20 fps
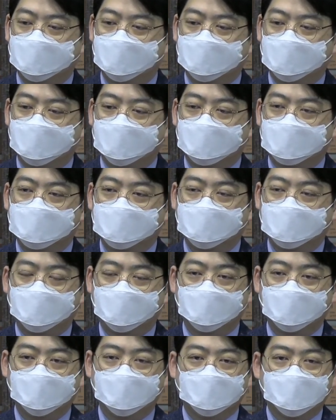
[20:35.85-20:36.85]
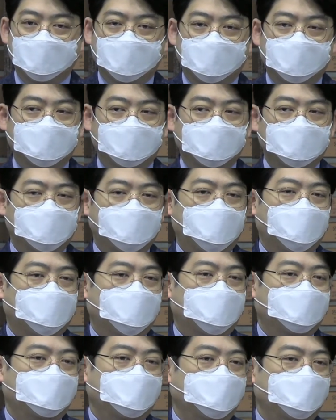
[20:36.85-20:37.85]
그러면서 그것을
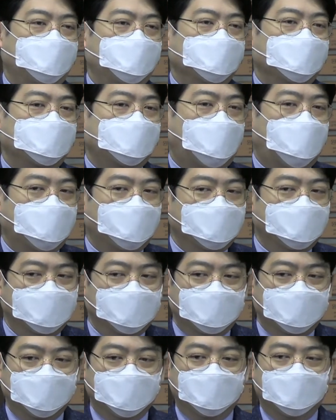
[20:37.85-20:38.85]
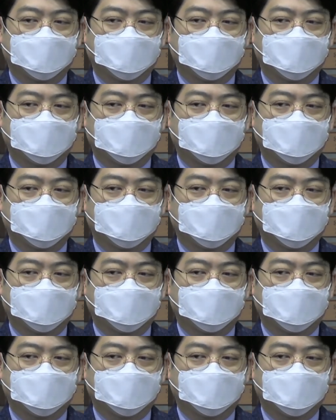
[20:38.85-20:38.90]
향해 또 다른